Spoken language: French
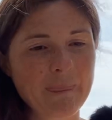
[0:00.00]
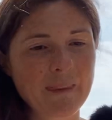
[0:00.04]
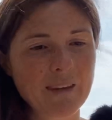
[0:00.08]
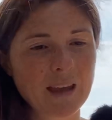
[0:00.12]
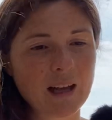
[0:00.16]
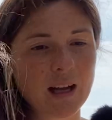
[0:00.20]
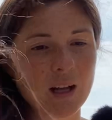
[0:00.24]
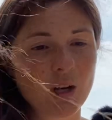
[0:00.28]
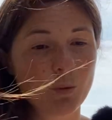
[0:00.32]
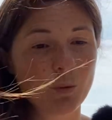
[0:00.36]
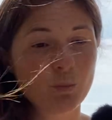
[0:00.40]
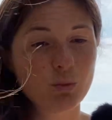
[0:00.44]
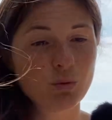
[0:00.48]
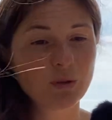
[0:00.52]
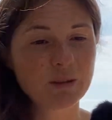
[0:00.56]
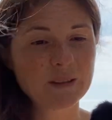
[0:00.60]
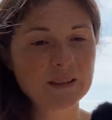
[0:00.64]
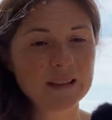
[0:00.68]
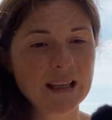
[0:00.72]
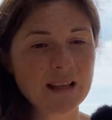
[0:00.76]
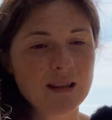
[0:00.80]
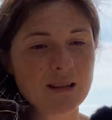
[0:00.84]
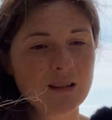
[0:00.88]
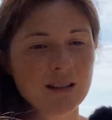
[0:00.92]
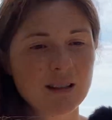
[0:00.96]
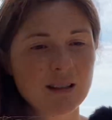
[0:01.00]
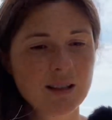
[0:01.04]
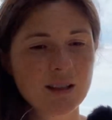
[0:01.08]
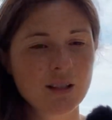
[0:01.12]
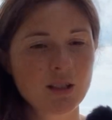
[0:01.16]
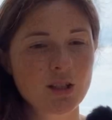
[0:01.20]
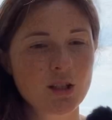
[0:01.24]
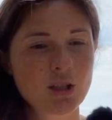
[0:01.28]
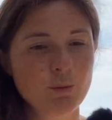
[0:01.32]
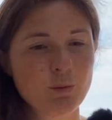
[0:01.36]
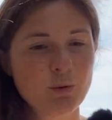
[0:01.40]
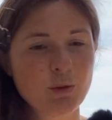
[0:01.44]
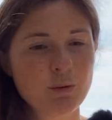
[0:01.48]
Alors pour ça,
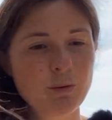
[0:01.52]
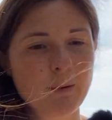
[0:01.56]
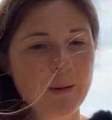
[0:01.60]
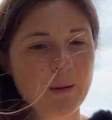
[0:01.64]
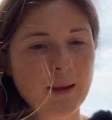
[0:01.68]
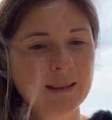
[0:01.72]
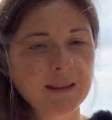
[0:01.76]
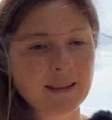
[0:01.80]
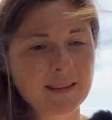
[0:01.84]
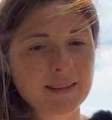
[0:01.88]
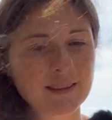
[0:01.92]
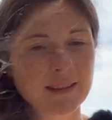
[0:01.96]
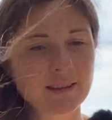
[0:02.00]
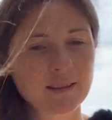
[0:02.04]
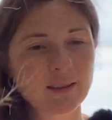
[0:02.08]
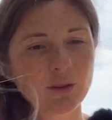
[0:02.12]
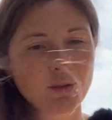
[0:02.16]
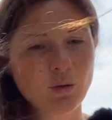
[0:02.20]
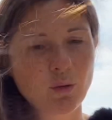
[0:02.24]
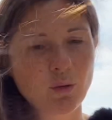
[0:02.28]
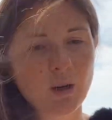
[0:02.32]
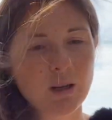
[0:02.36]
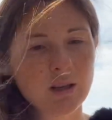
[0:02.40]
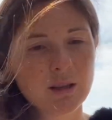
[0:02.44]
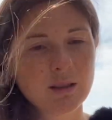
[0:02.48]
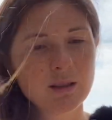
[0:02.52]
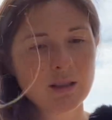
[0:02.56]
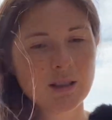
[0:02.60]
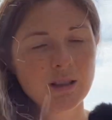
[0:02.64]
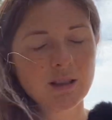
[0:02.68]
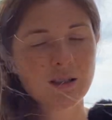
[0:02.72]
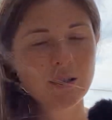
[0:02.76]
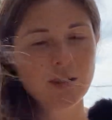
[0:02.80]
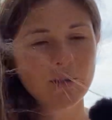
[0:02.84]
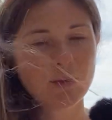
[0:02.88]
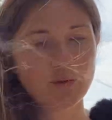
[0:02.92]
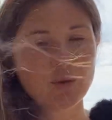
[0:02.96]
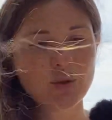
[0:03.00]
je peux me mettre dans un endroit
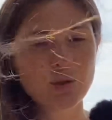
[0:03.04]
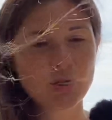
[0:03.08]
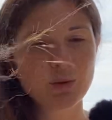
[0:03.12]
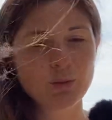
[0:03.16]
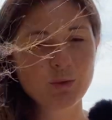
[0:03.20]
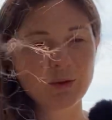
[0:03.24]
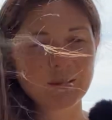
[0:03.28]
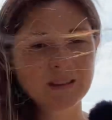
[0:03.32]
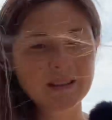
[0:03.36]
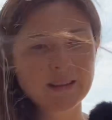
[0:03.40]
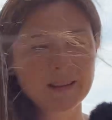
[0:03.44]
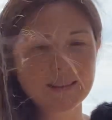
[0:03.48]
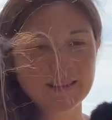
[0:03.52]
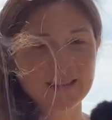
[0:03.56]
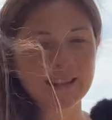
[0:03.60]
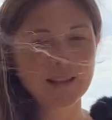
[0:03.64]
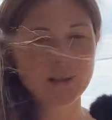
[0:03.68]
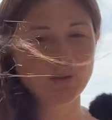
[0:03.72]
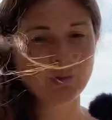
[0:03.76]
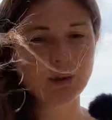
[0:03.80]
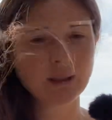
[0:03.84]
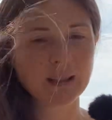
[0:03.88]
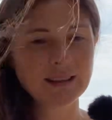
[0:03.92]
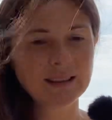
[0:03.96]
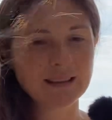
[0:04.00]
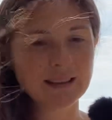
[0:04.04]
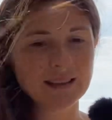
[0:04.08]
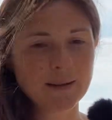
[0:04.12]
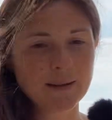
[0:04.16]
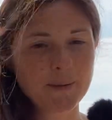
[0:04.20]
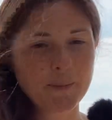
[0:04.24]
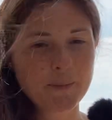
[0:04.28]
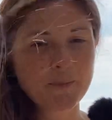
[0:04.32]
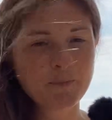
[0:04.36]
où je me sens en sécurité,